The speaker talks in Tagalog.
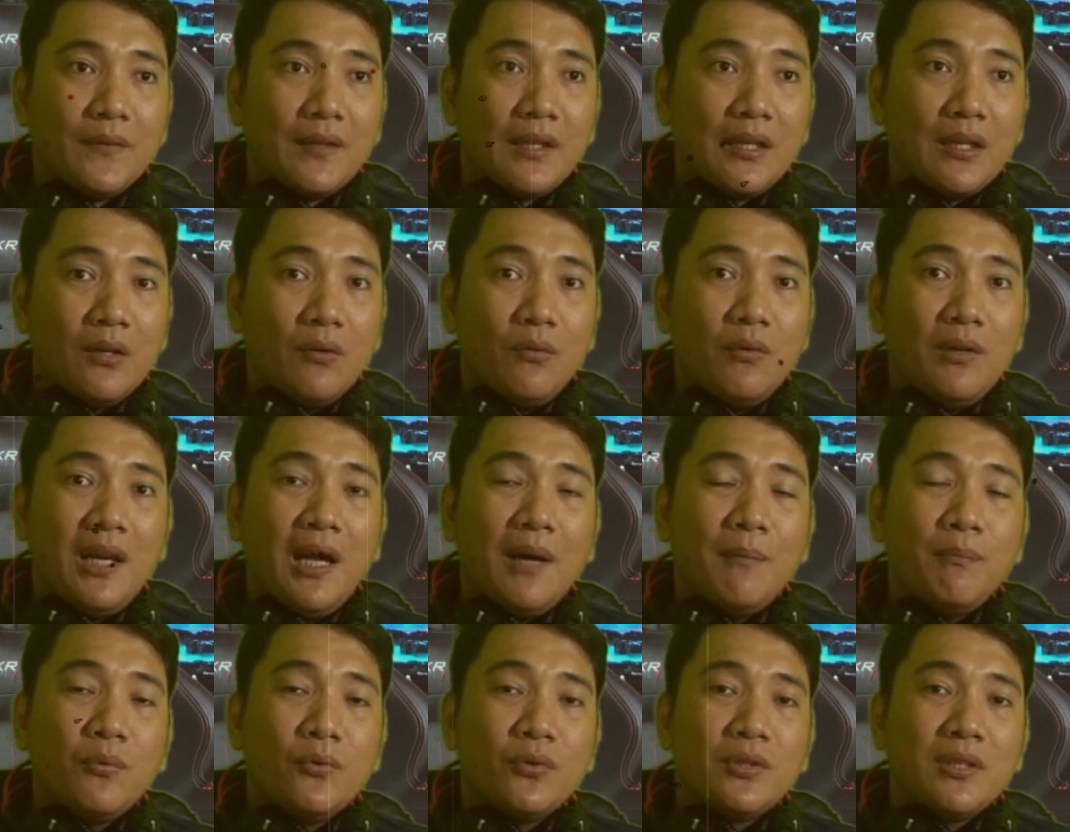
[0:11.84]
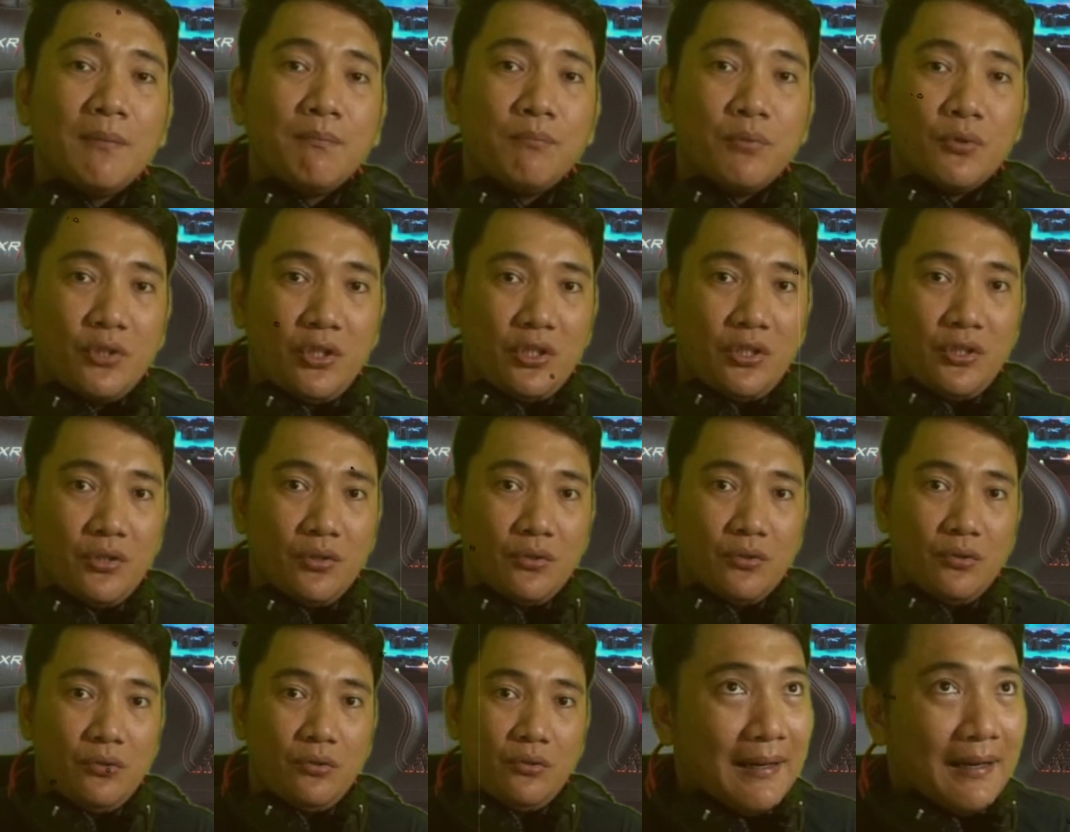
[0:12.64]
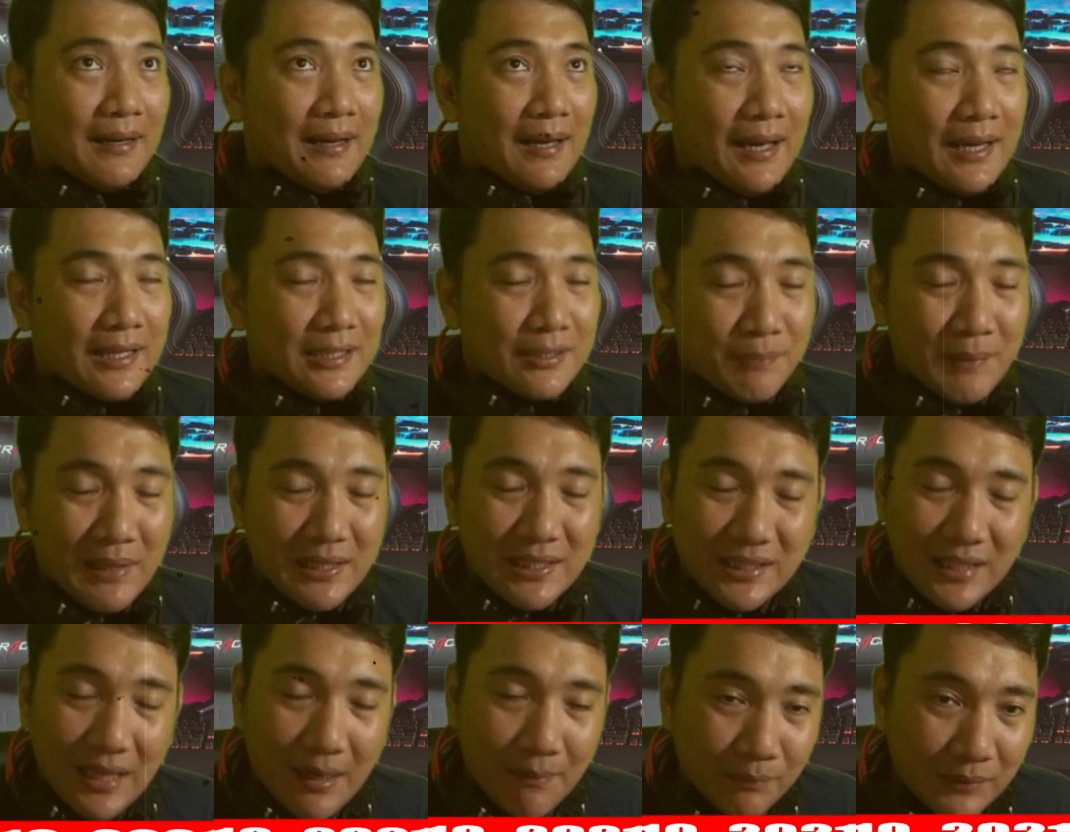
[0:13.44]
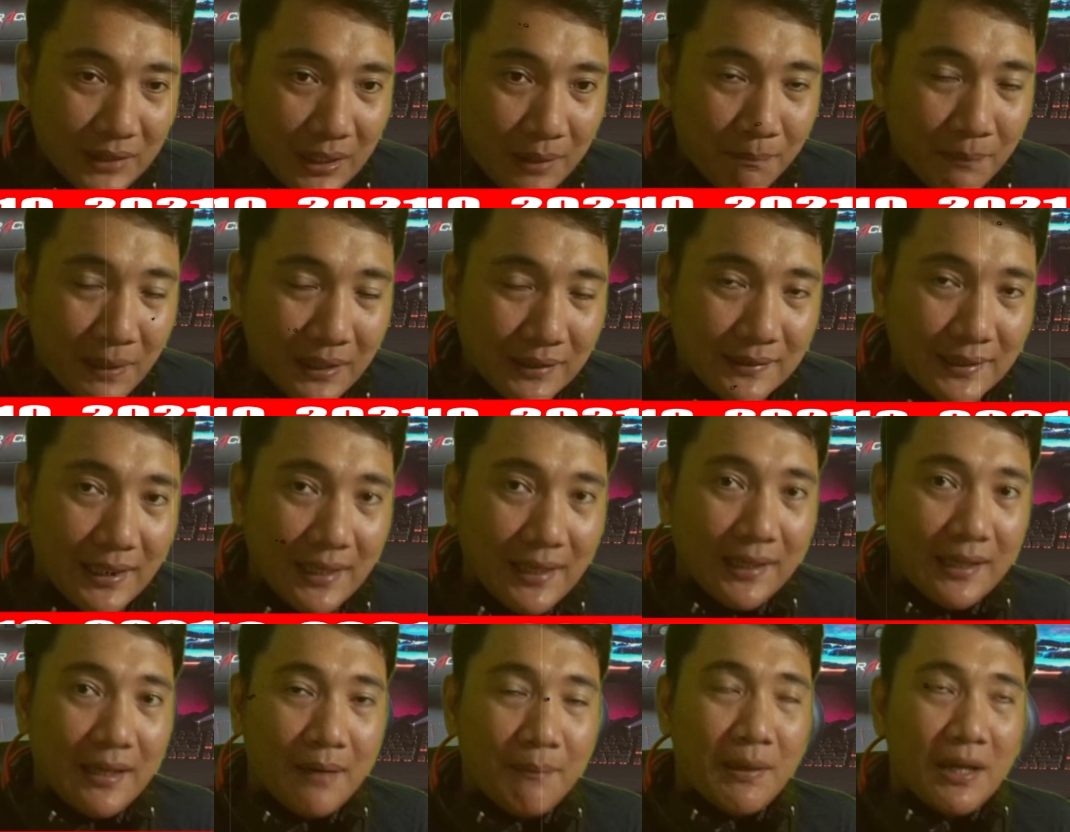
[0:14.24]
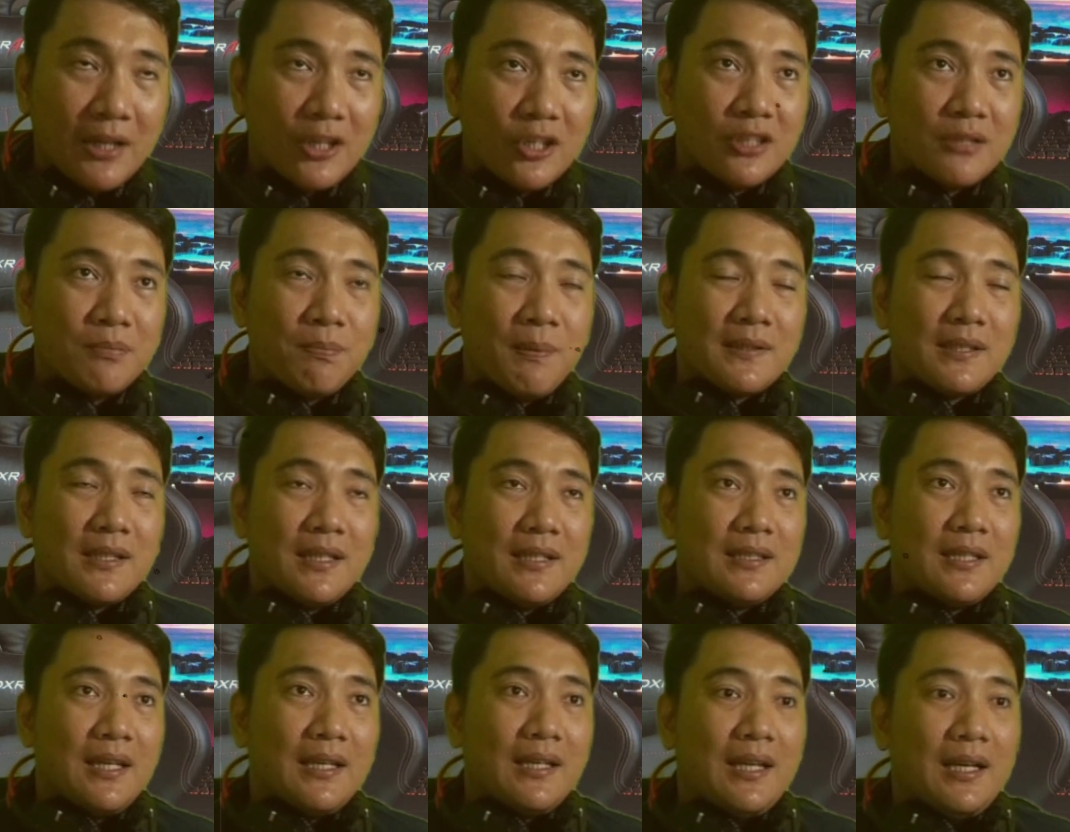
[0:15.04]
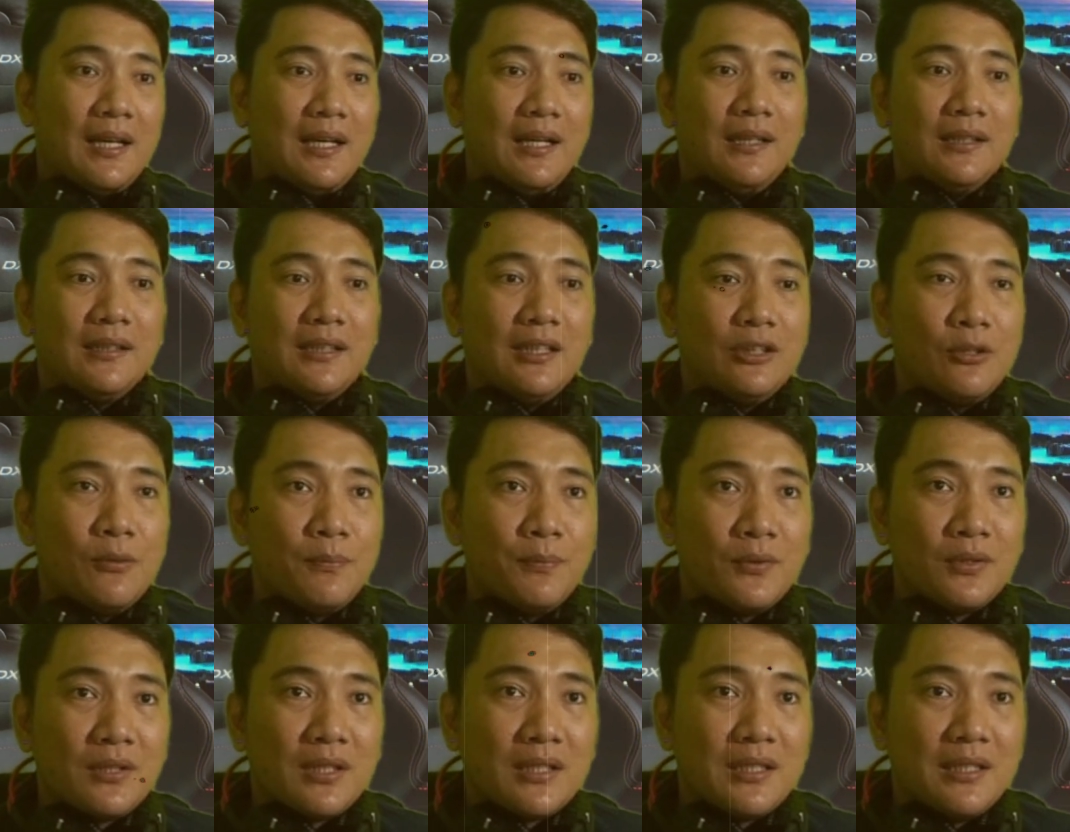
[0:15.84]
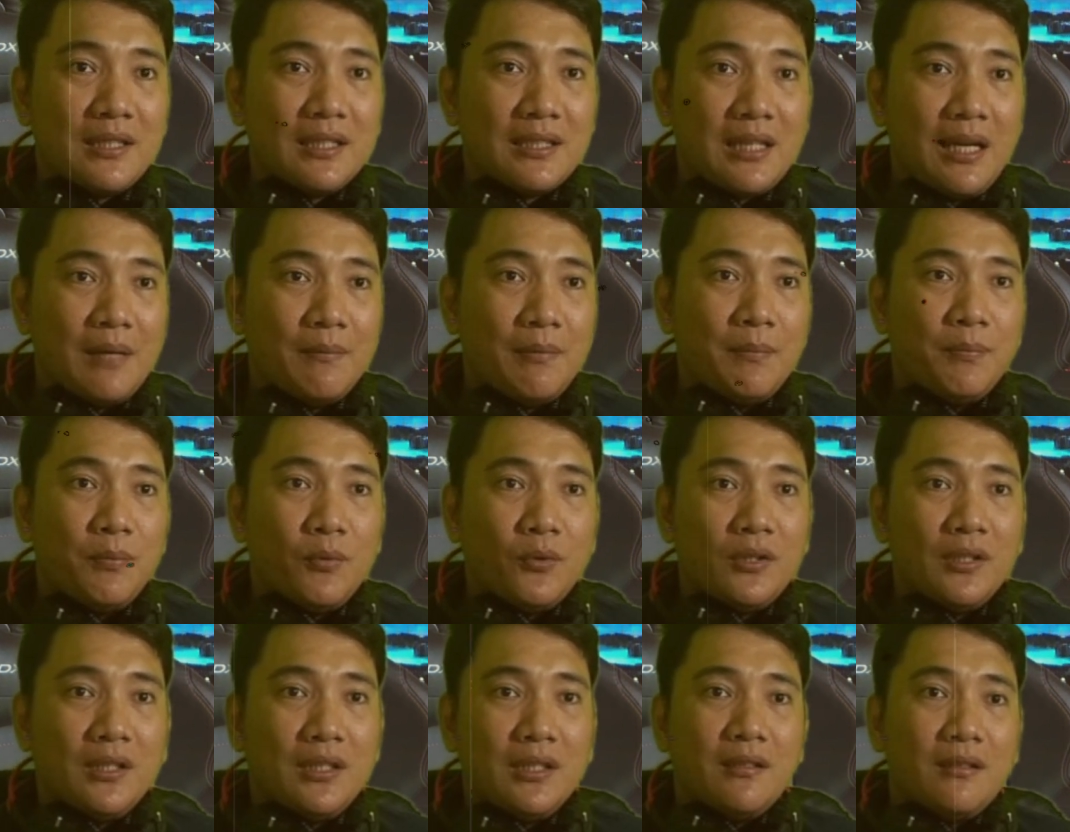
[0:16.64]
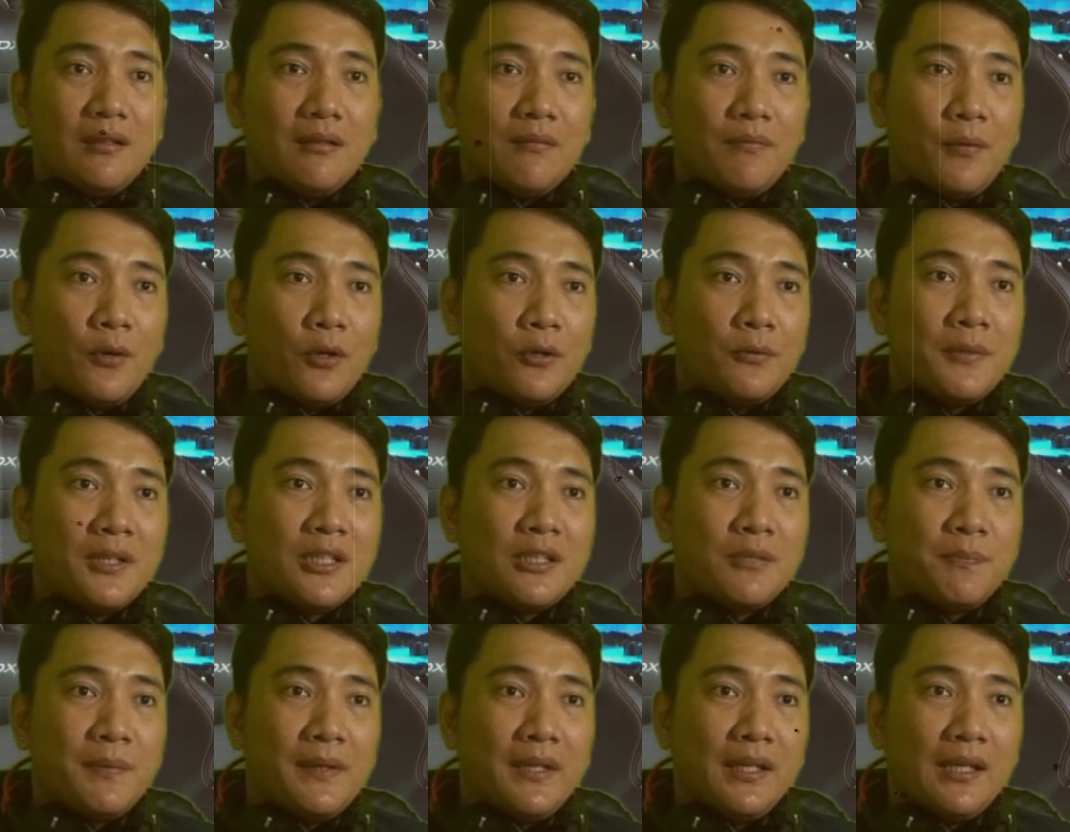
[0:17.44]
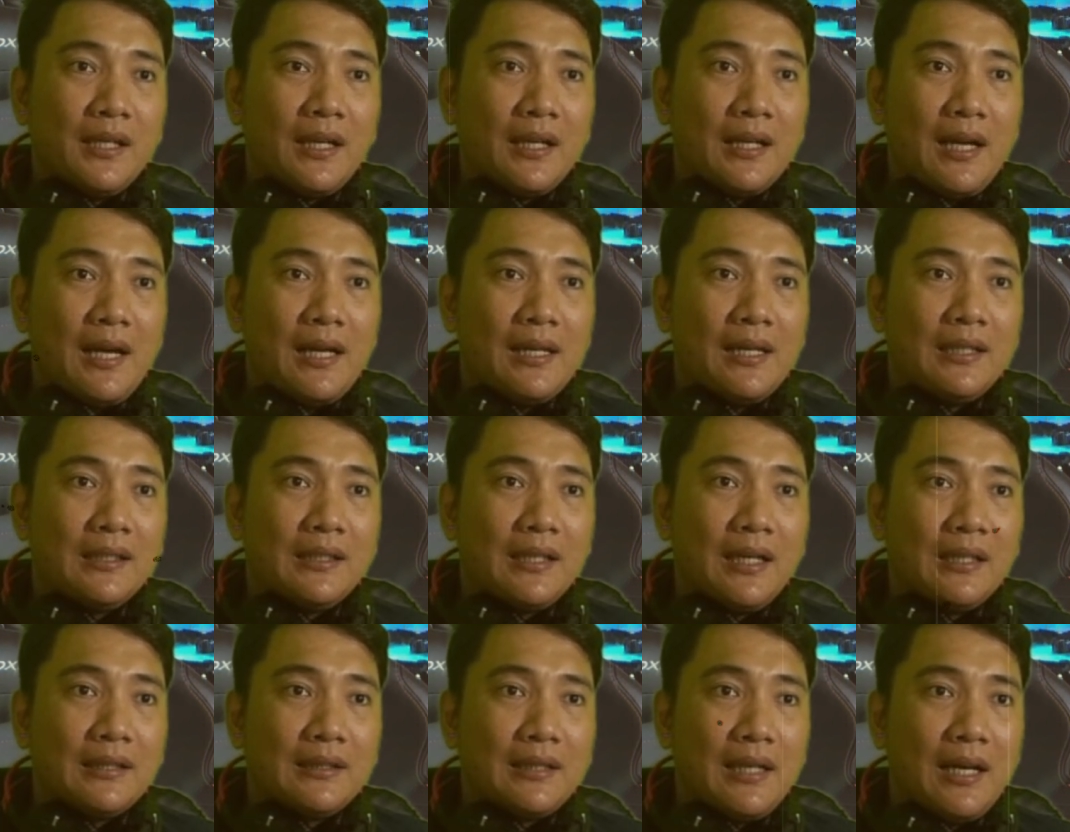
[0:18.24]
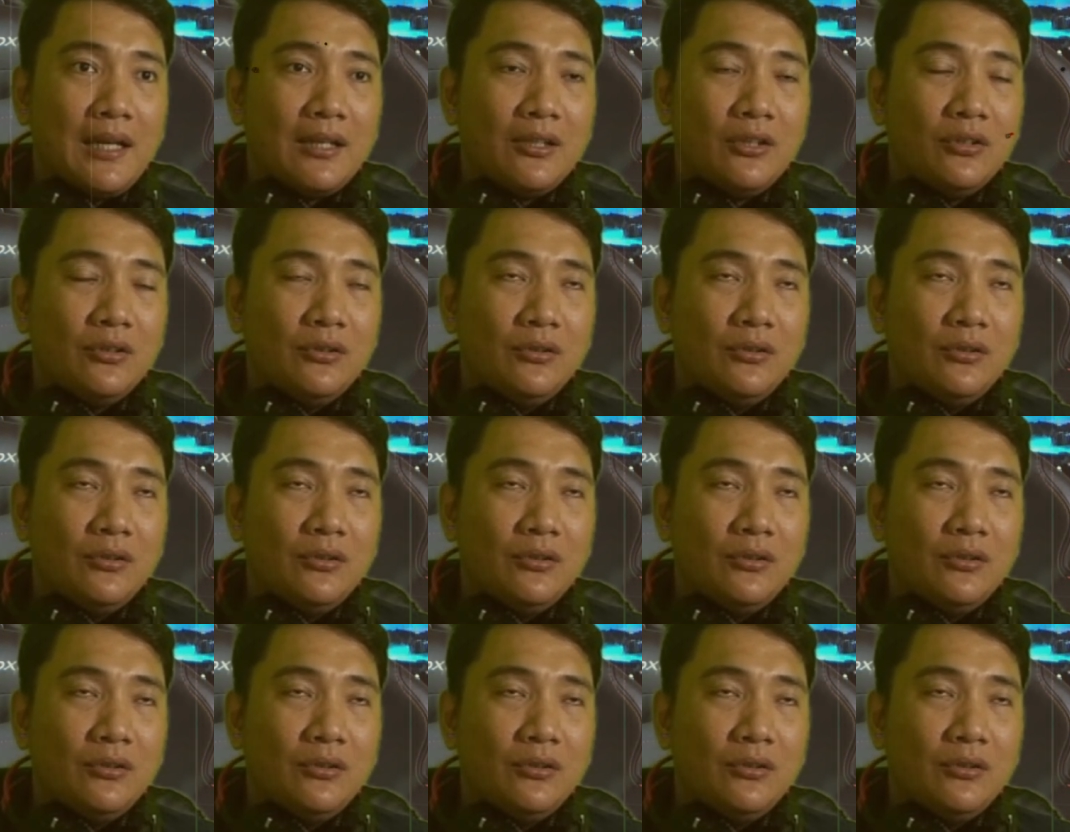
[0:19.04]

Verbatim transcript: wala po siyang posisyon. I smell something bad talaga mga Lods, pasensya na. Dito po sa sinasabi po ni former Speaker Alan Cayetano,